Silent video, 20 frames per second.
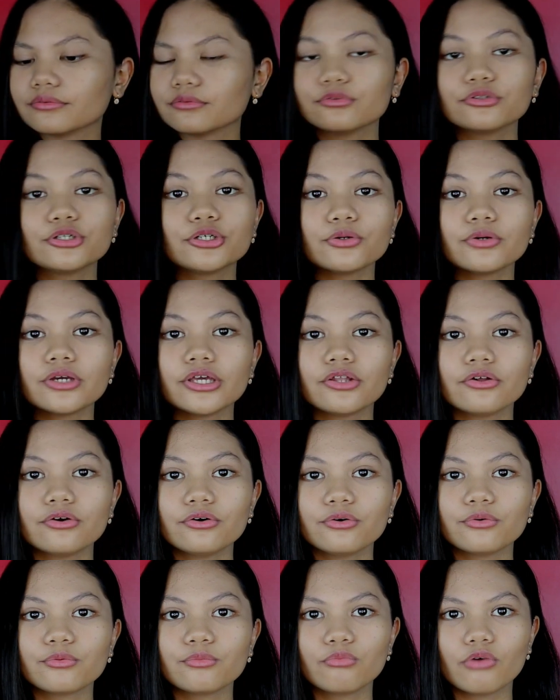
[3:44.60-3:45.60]
Lucu gitu
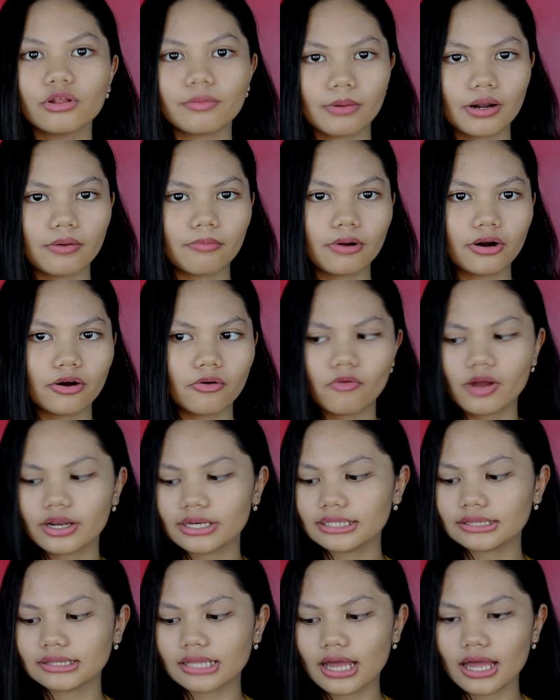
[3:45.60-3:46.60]
buat para para
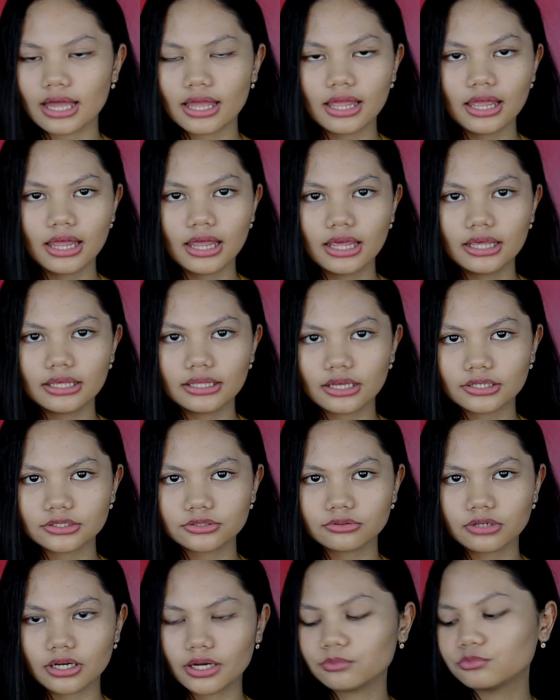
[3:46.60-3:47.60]
wanita yang
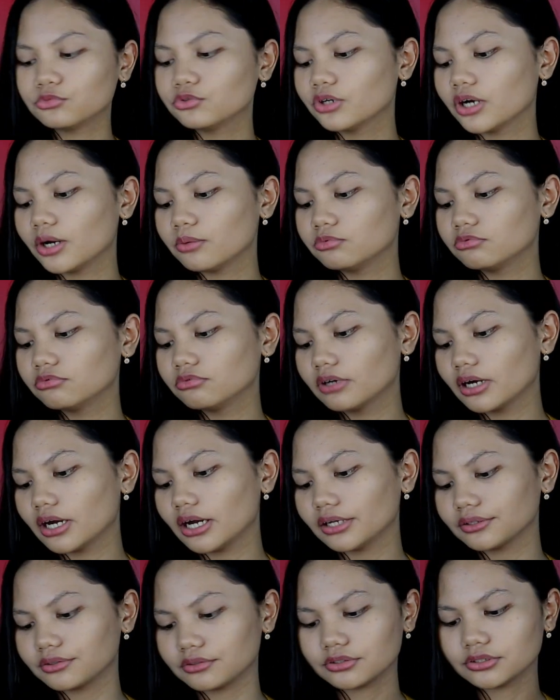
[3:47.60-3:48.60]
suka
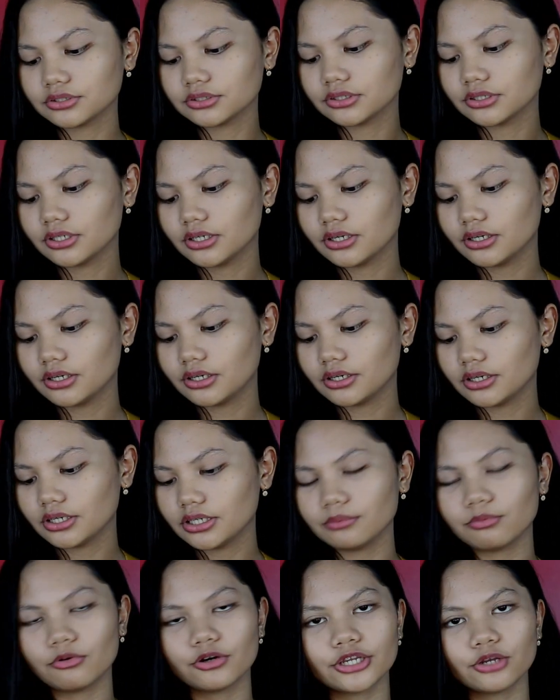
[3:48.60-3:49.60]
bunga-bunga terus
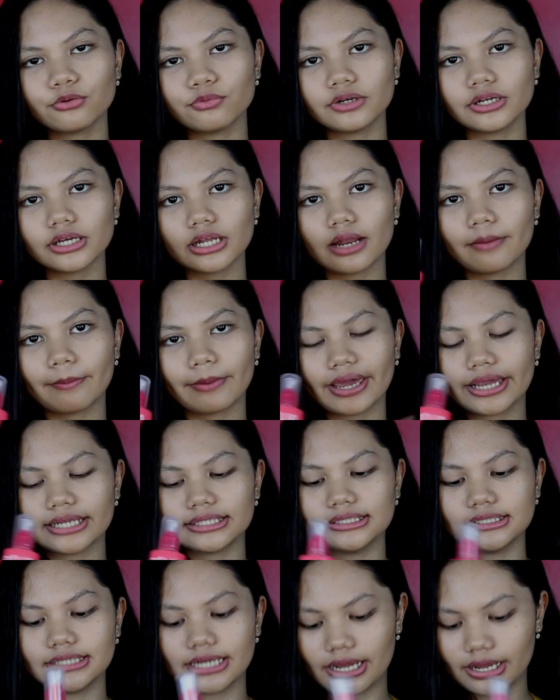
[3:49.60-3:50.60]
ini pokoknya unik lah
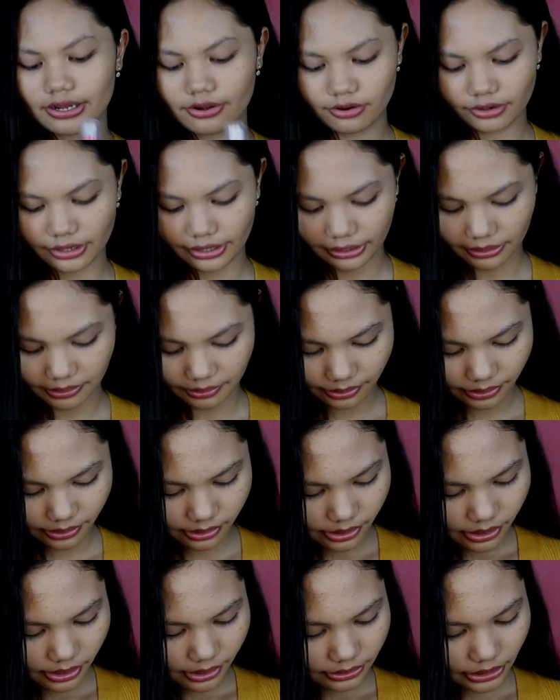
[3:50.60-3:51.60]
pakai jinnya. Oke. Okay.
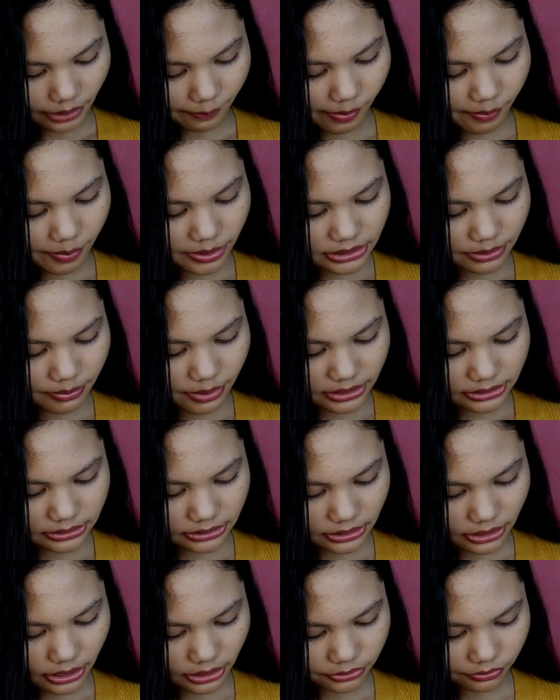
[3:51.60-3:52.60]
Tanpa
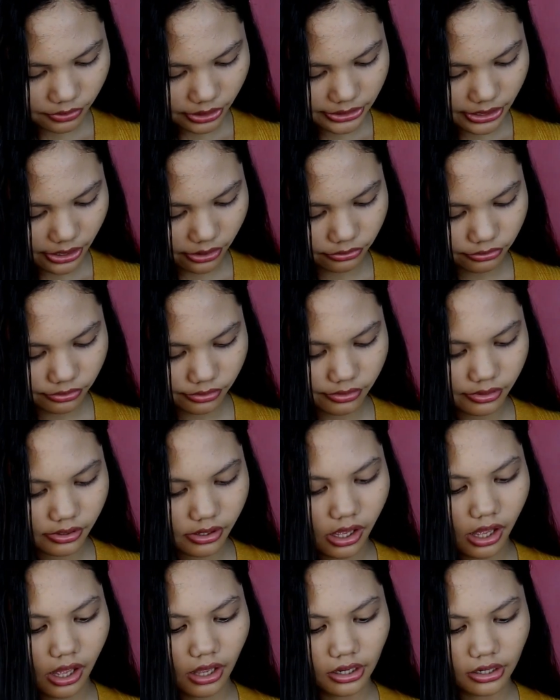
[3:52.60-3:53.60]
basa-basi langsung aja aku
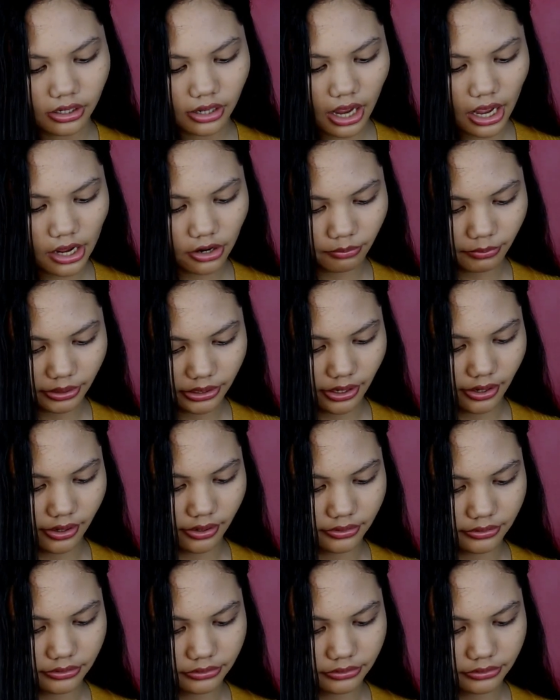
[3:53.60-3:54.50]
ke aromanya.